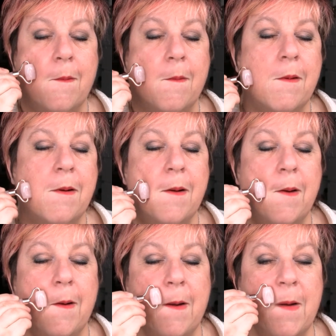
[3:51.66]

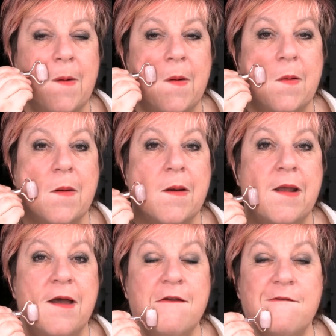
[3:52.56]
Wow, und das ist
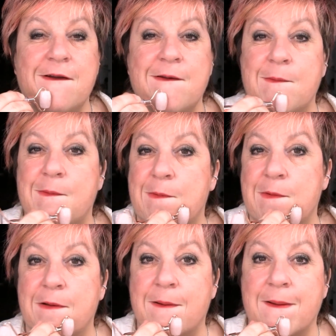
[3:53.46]
einfach nur
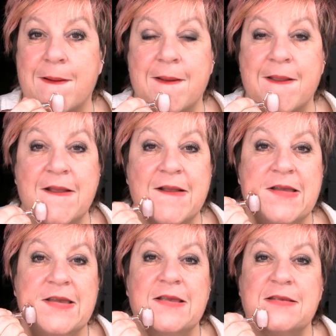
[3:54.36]
gut.
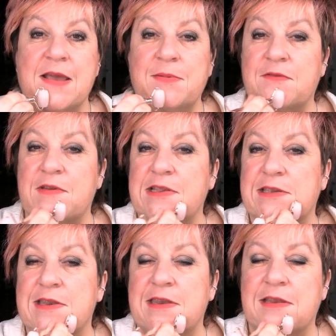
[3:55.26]
Selbst wenn
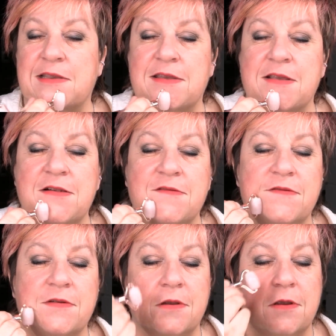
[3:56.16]
es nichts
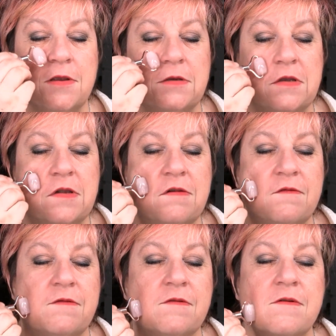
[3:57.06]
hilft, es
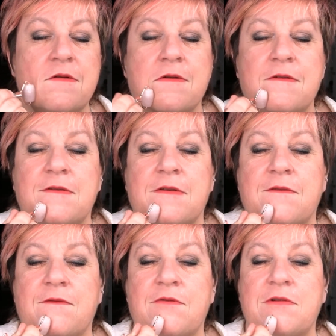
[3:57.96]
hilft,
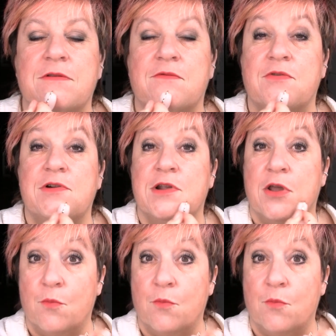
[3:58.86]
sich wohlzufühlen.